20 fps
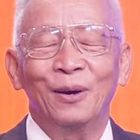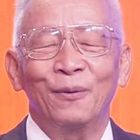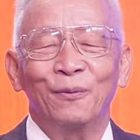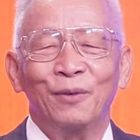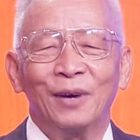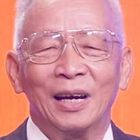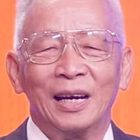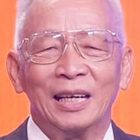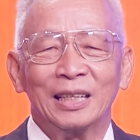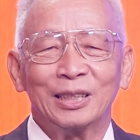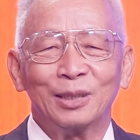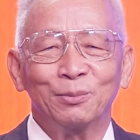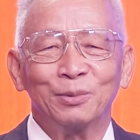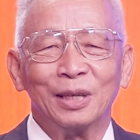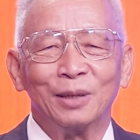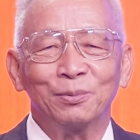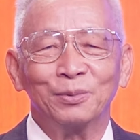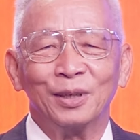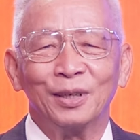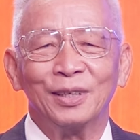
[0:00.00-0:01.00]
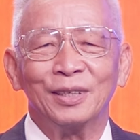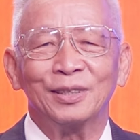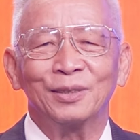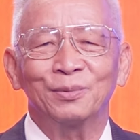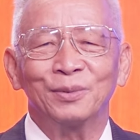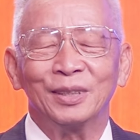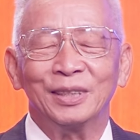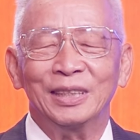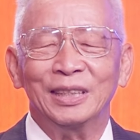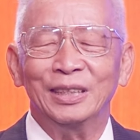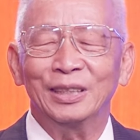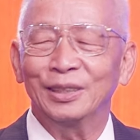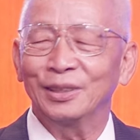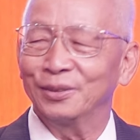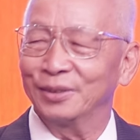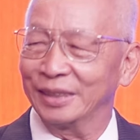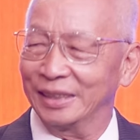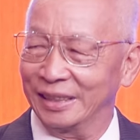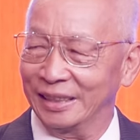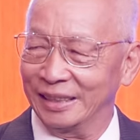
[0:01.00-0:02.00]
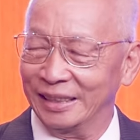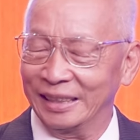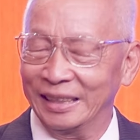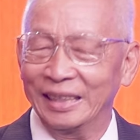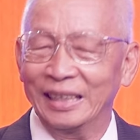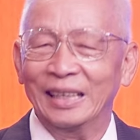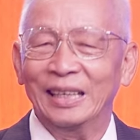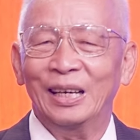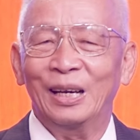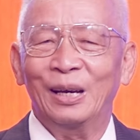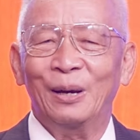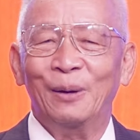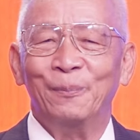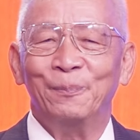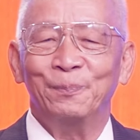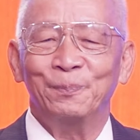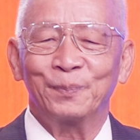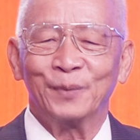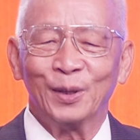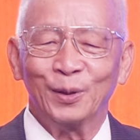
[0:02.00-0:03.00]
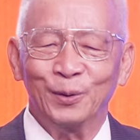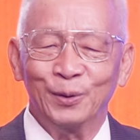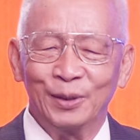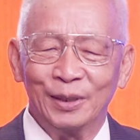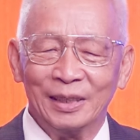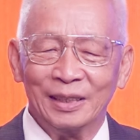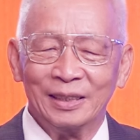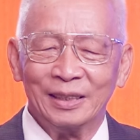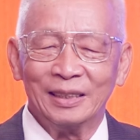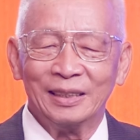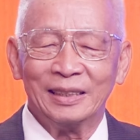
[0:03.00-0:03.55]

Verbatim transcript: và song song đó cũng có nhiều người um, của